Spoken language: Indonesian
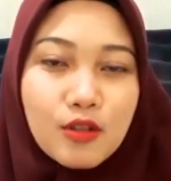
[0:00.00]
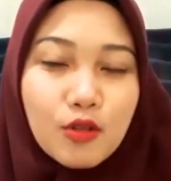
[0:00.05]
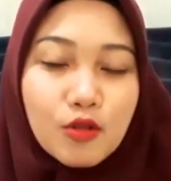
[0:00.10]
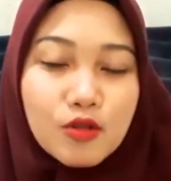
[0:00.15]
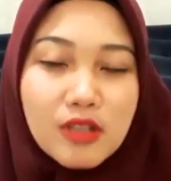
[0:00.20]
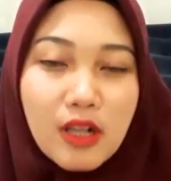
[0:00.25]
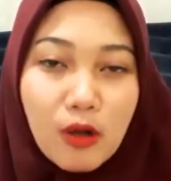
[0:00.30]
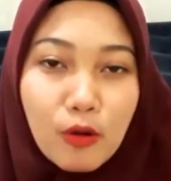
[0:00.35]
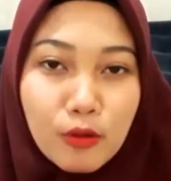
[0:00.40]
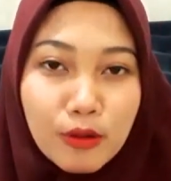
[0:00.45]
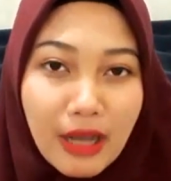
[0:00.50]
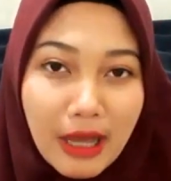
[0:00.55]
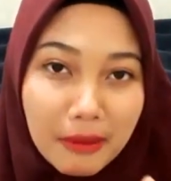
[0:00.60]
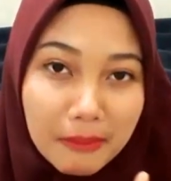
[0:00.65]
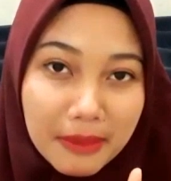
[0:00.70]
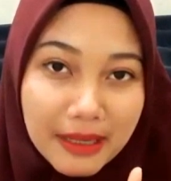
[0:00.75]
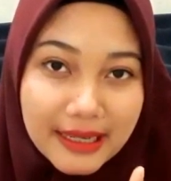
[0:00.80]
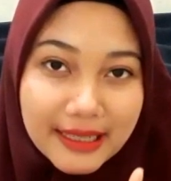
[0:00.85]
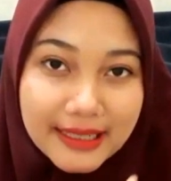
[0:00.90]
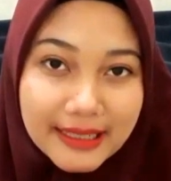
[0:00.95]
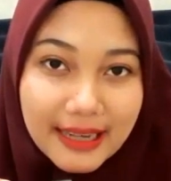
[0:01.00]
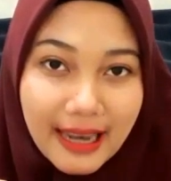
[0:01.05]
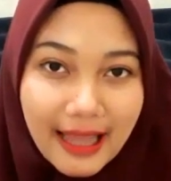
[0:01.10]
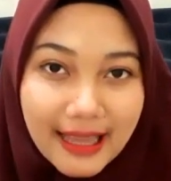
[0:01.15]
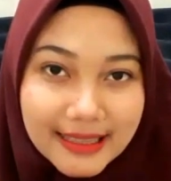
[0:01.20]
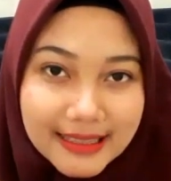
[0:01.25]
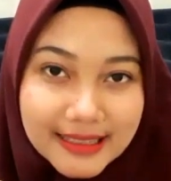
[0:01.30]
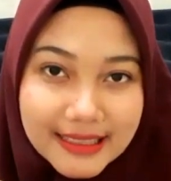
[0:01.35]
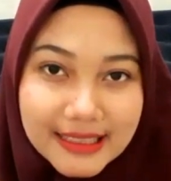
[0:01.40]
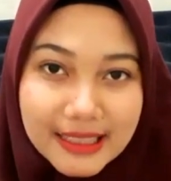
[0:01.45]
terus aku doublein
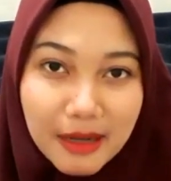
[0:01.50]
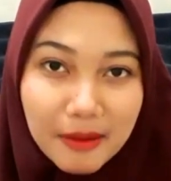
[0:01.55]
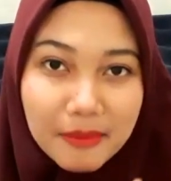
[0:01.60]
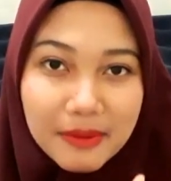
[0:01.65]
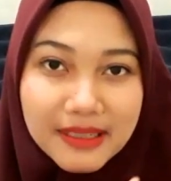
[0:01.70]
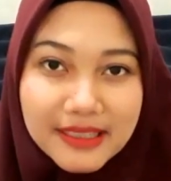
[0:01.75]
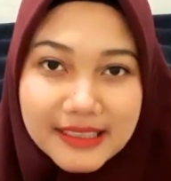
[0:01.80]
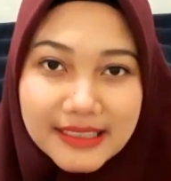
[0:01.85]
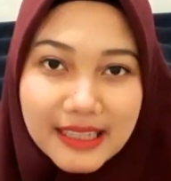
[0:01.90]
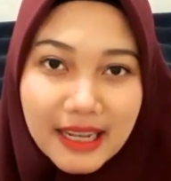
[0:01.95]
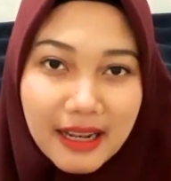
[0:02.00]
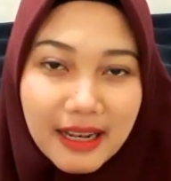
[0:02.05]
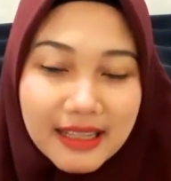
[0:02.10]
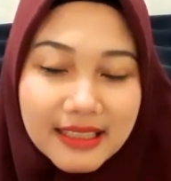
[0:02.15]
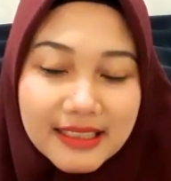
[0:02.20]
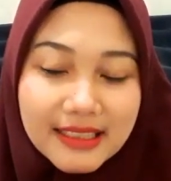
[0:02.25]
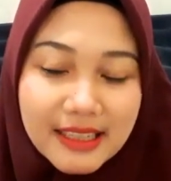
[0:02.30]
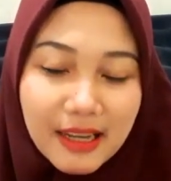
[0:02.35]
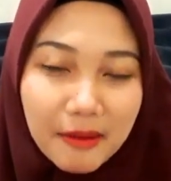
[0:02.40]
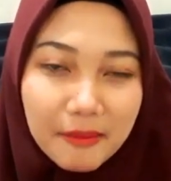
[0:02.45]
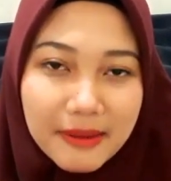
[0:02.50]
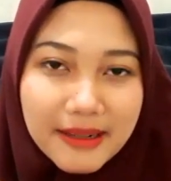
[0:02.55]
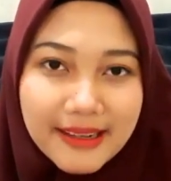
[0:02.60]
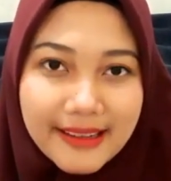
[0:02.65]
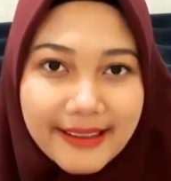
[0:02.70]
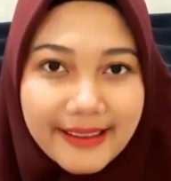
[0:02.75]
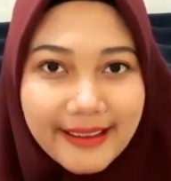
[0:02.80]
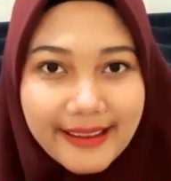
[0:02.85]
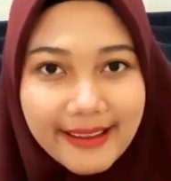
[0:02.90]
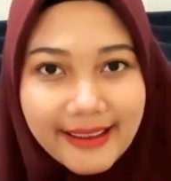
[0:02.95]
lagi doublein lagi
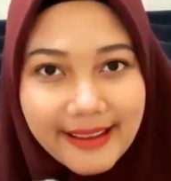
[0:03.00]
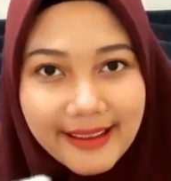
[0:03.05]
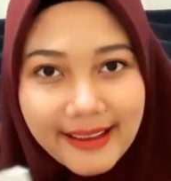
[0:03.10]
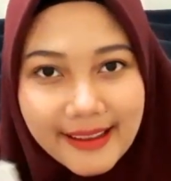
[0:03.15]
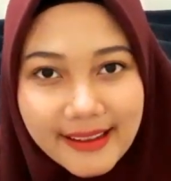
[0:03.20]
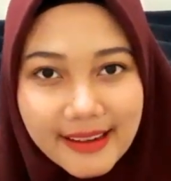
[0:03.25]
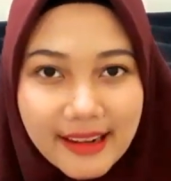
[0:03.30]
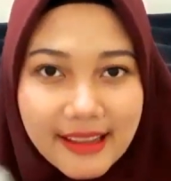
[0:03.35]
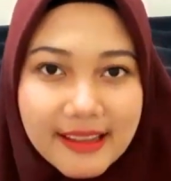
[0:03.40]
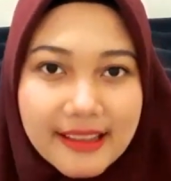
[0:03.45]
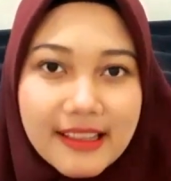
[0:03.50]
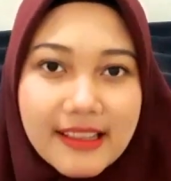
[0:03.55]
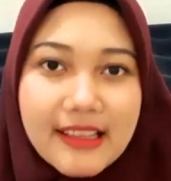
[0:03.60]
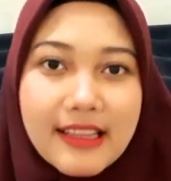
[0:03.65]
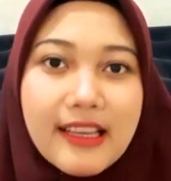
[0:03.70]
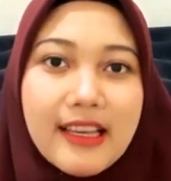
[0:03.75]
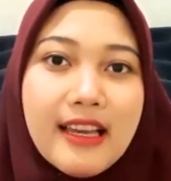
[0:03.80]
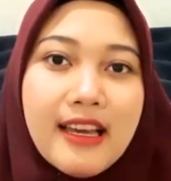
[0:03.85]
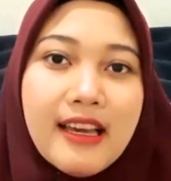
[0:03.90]
doublein lagi